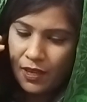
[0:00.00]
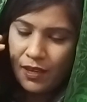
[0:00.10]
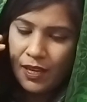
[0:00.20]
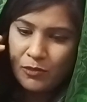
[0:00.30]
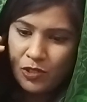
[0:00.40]

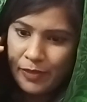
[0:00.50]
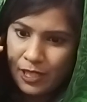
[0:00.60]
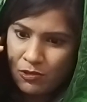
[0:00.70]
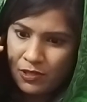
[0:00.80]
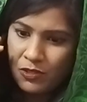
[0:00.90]
হ্যাঁ আমি তো
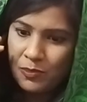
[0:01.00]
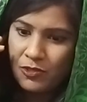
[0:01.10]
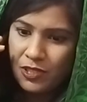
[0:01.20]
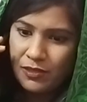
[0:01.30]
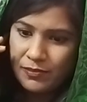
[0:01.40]
পাঁচ ওয়াক্তই
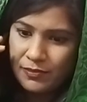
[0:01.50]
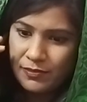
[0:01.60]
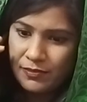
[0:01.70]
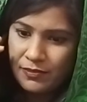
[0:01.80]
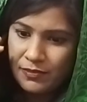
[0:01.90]
পড়ি
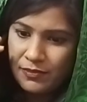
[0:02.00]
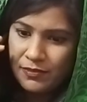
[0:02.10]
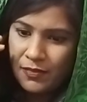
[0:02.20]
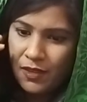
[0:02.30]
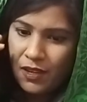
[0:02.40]
সত্যি
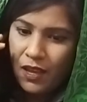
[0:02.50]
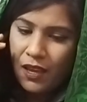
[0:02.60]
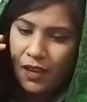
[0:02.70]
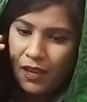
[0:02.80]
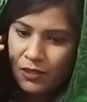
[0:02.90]

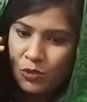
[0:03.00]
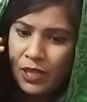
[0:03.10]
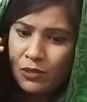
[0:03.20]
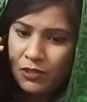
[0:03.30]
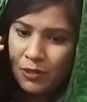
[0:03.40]
হ্যাঁ
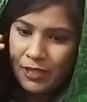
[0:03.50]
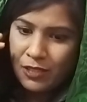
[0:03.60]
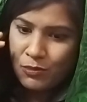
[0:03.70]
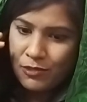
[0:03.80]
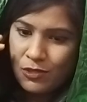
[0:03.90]
দোয়া করতে হবে না
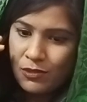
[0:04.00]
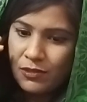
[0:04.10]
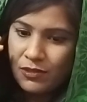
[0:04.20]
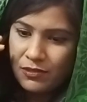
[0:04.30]
তোমার জন্য